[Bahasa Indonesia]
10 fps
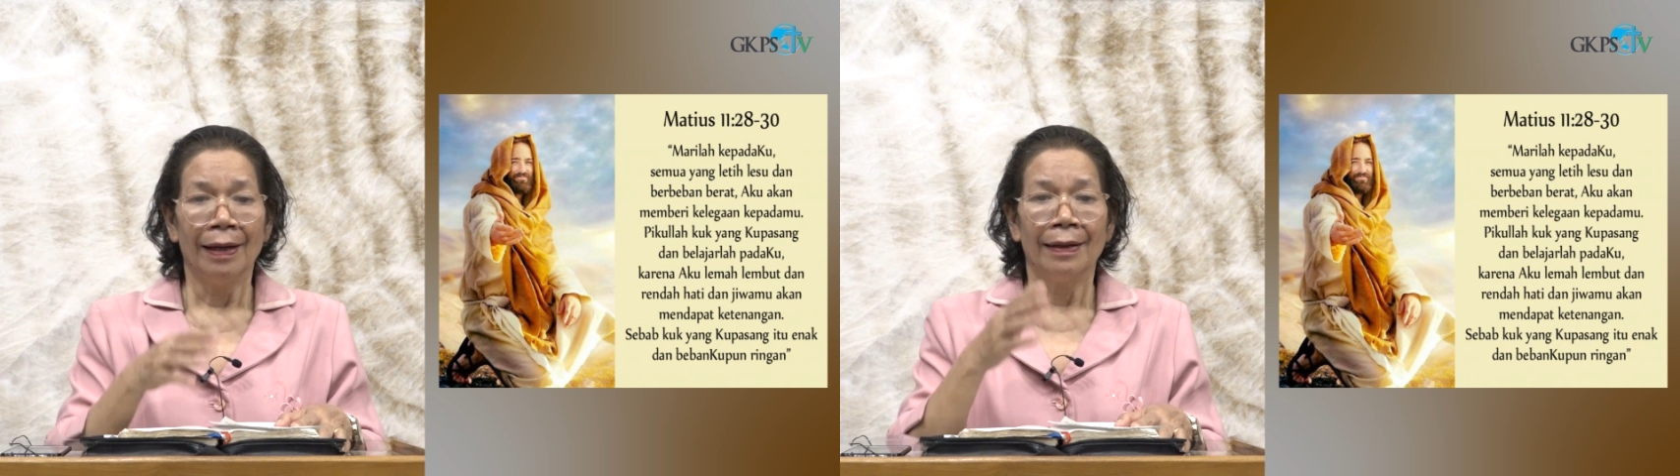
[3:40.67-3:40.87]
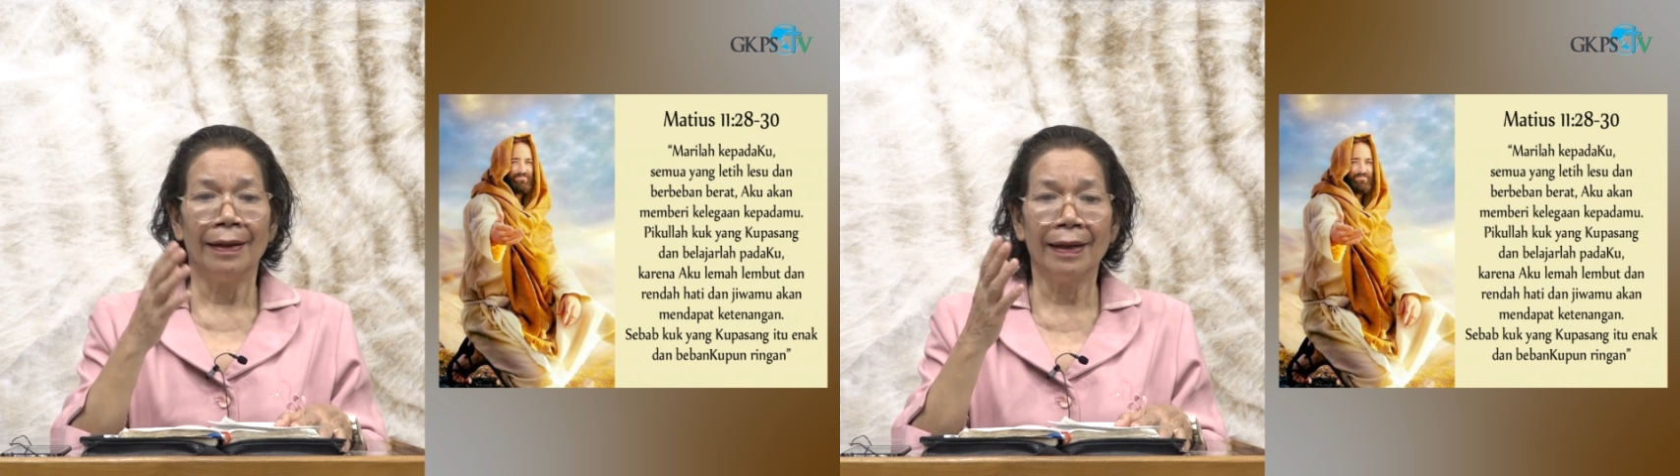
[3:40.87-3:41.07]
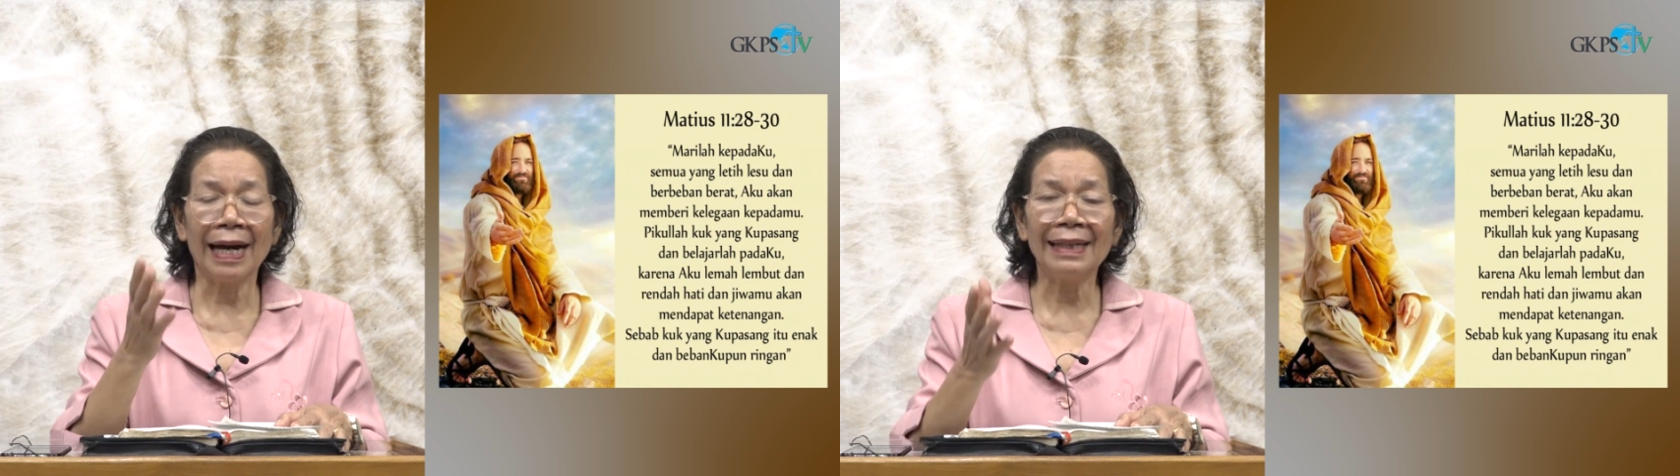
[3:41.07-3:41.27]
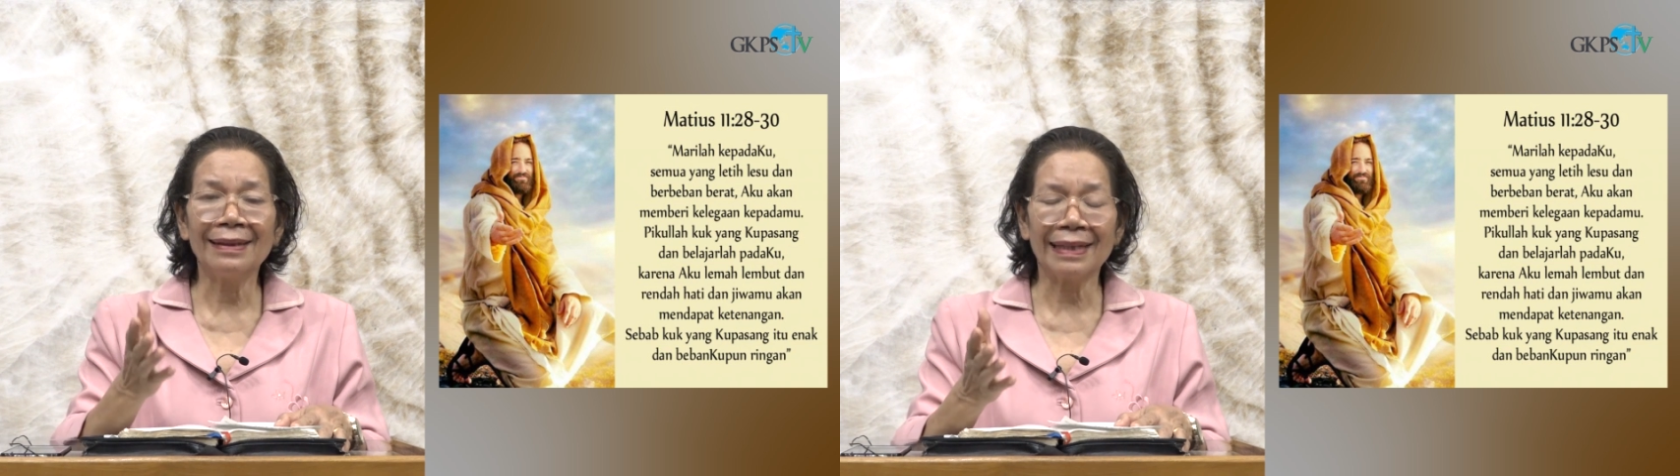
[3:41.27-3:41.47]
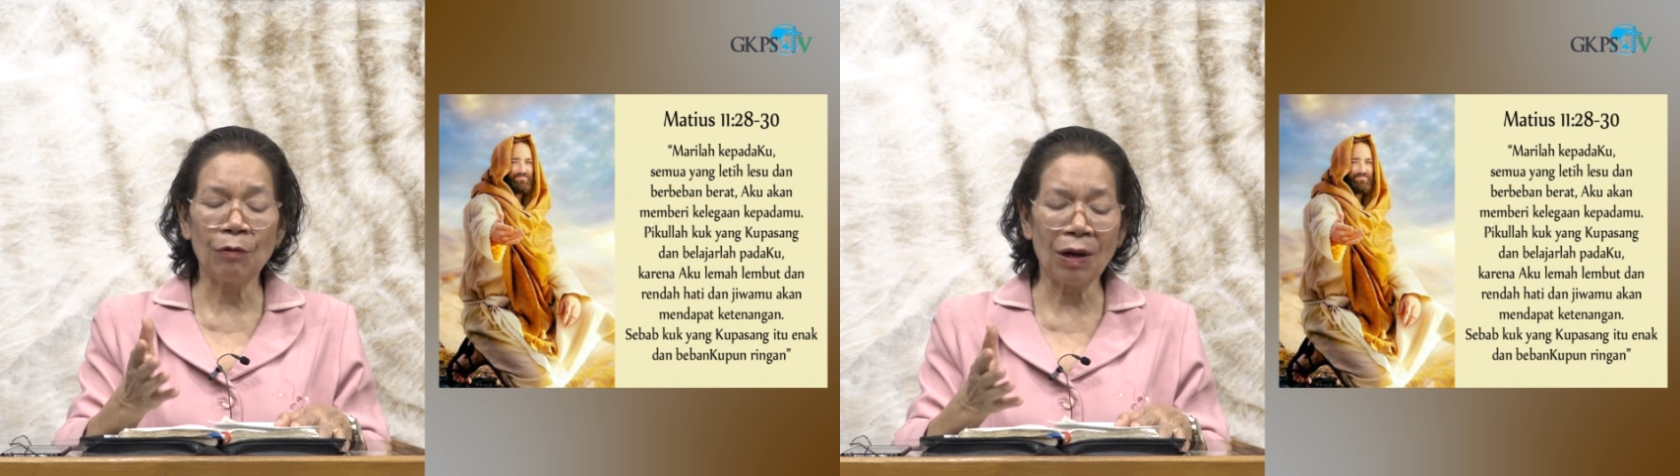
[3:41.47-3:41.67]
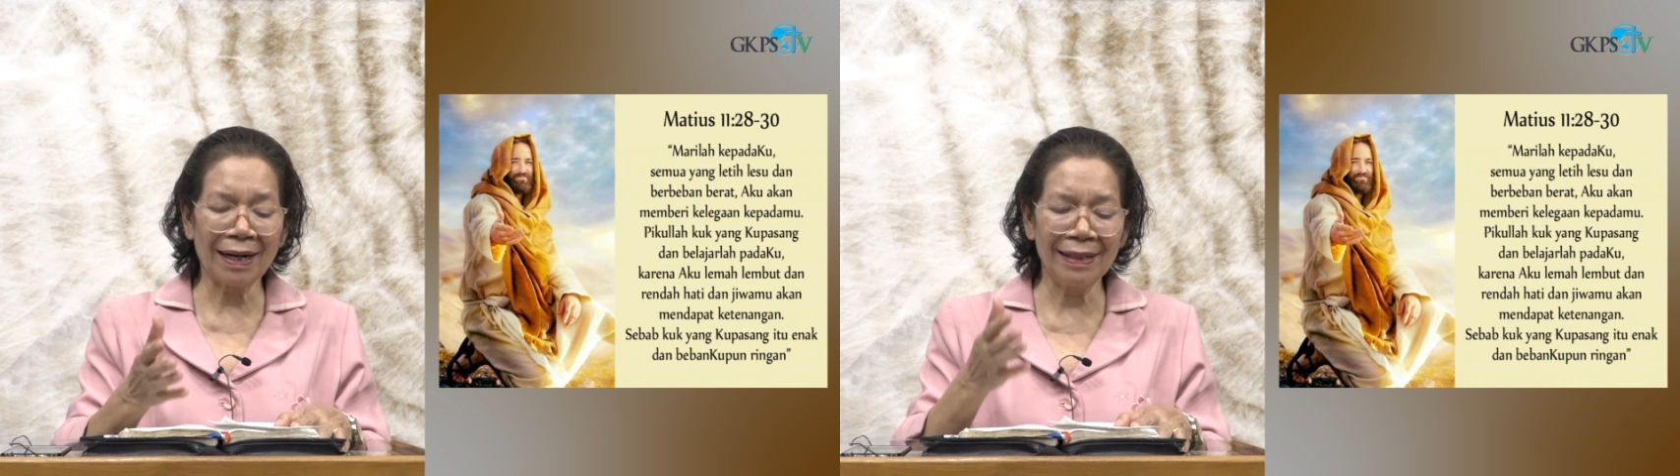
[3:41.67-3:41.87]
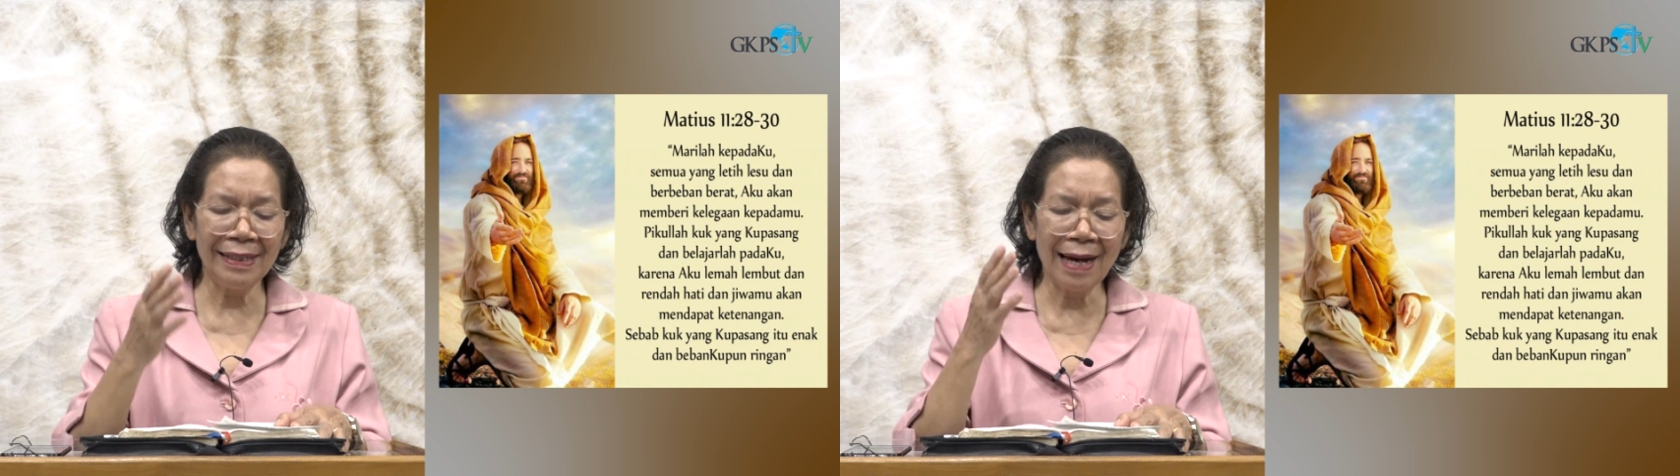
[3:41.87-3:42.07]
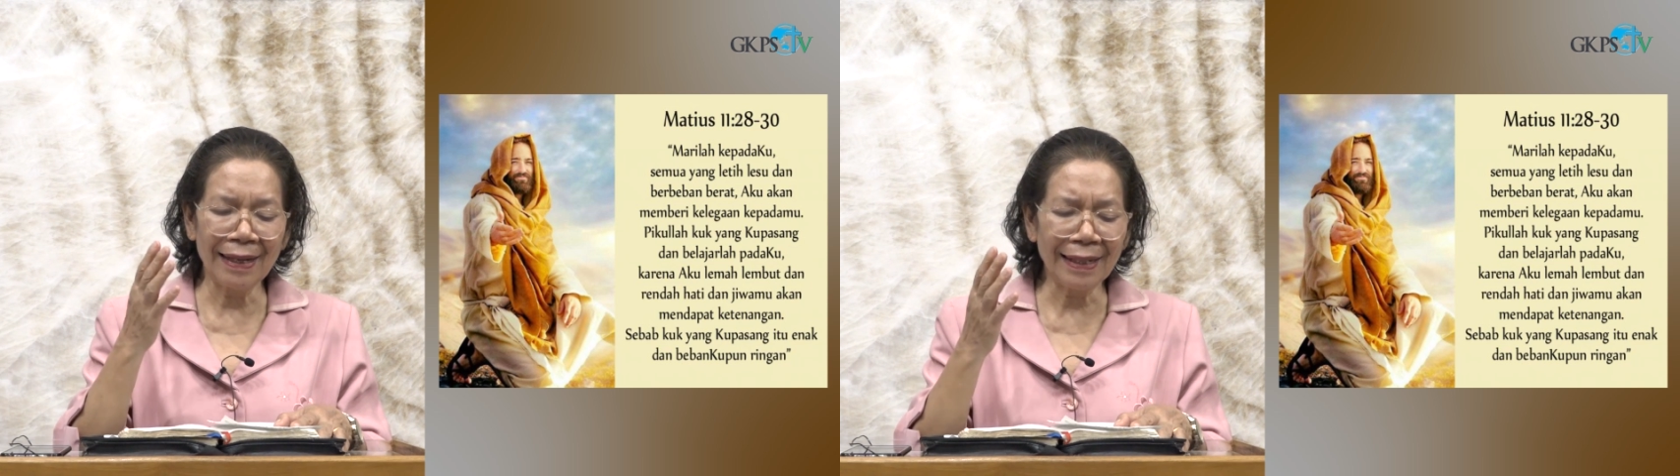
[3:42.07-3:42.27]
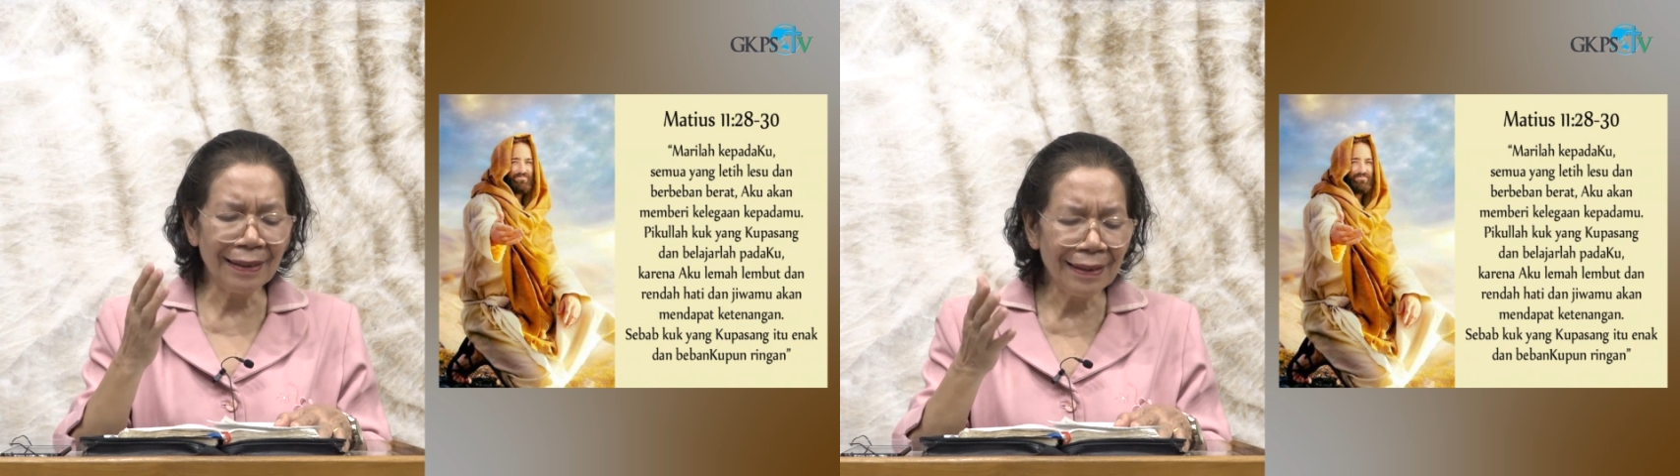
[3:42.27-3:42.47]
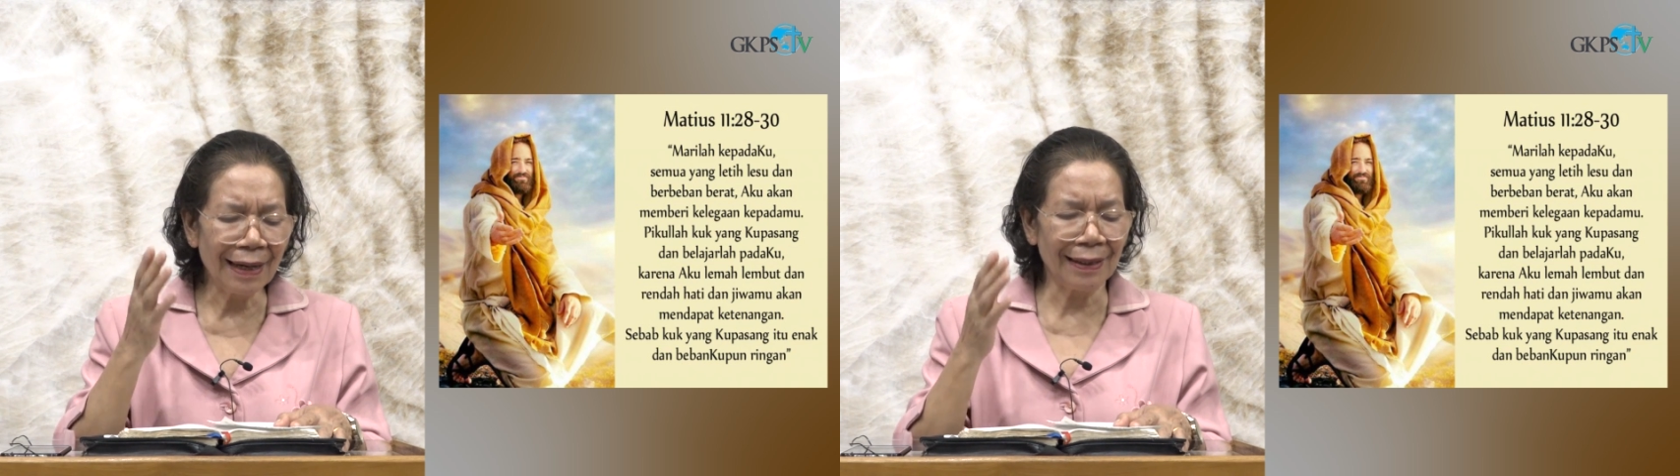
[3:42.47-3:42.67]
dengan tawaran yang
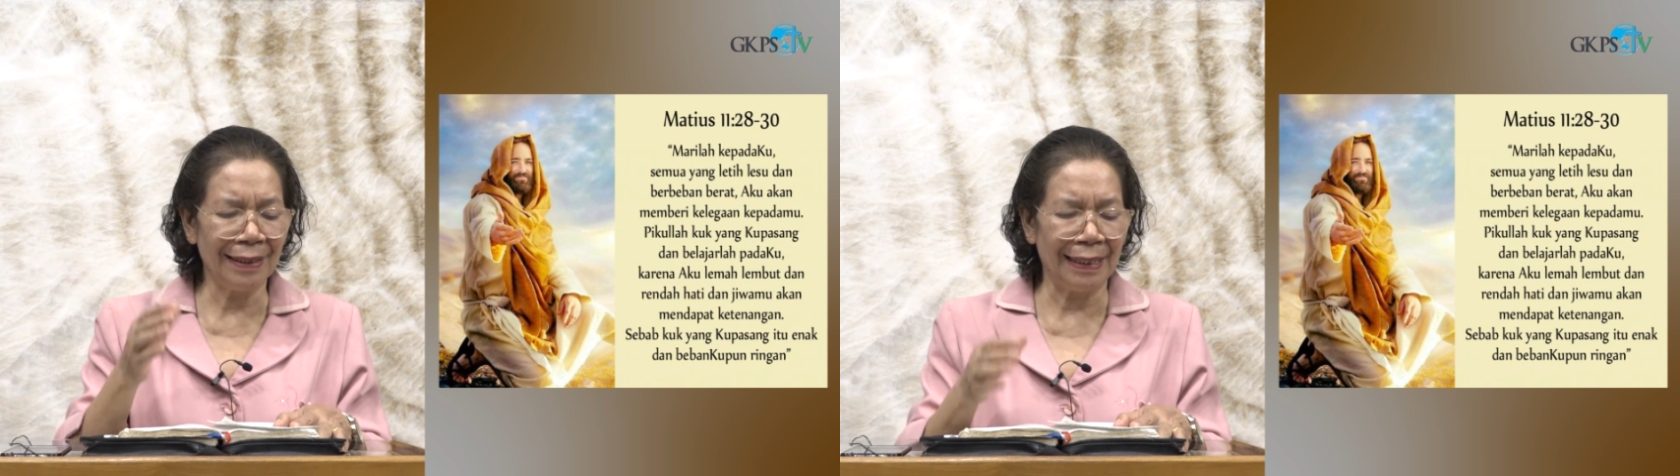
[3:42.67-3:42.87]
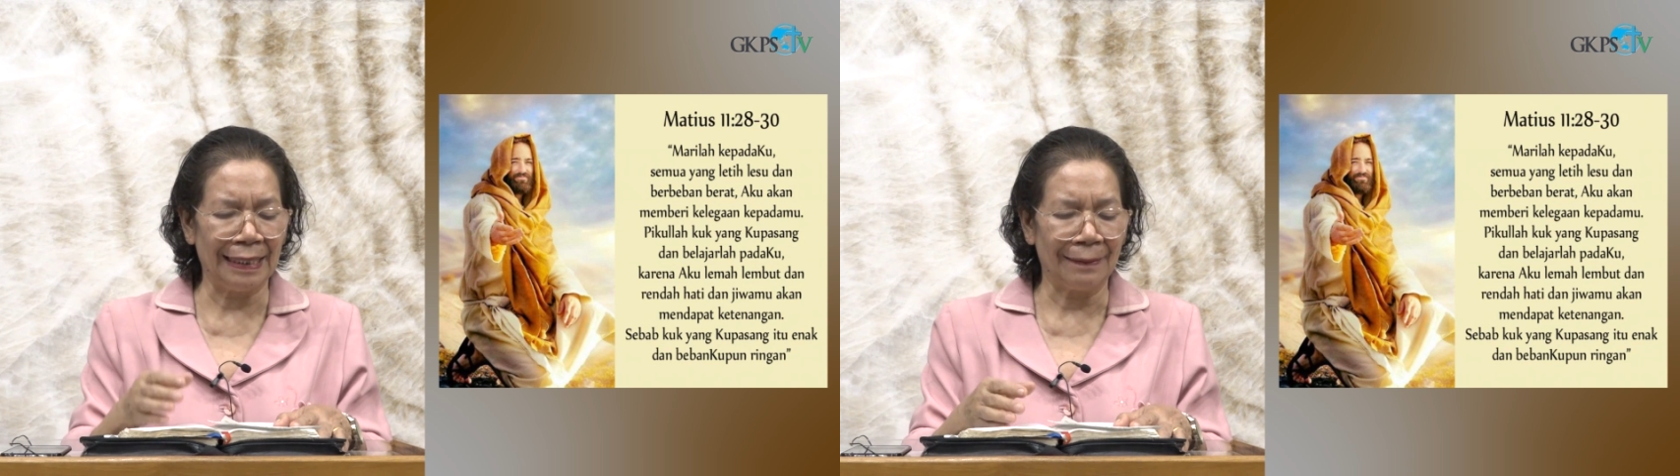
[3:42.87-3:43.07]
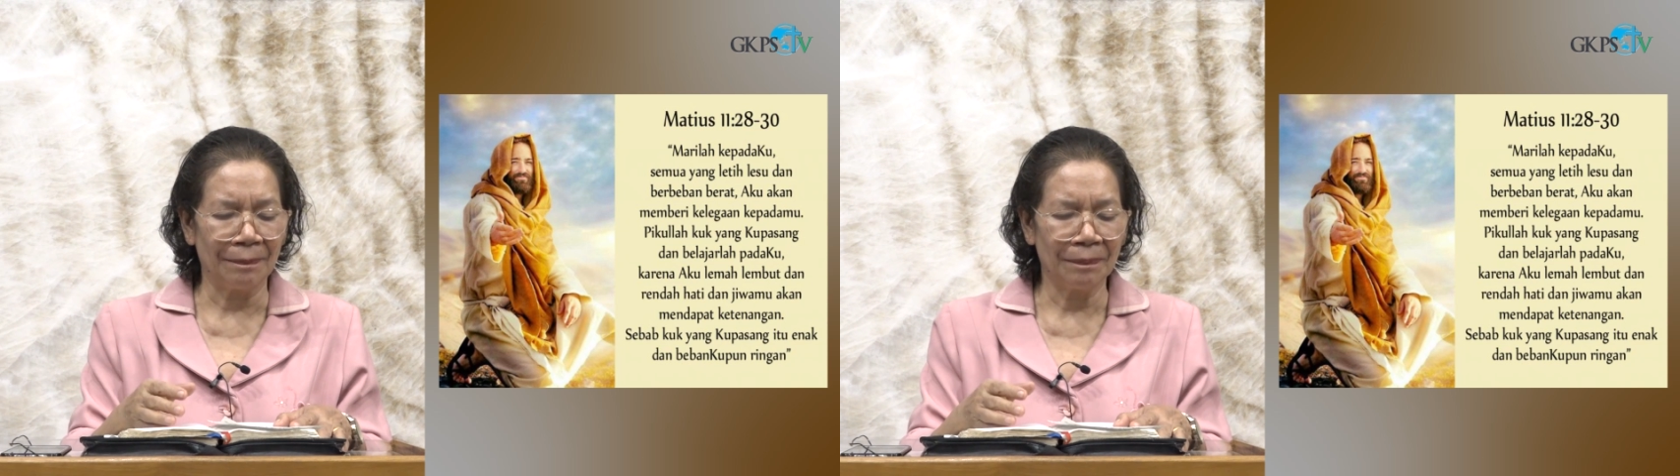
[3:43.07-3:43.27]
indah ini,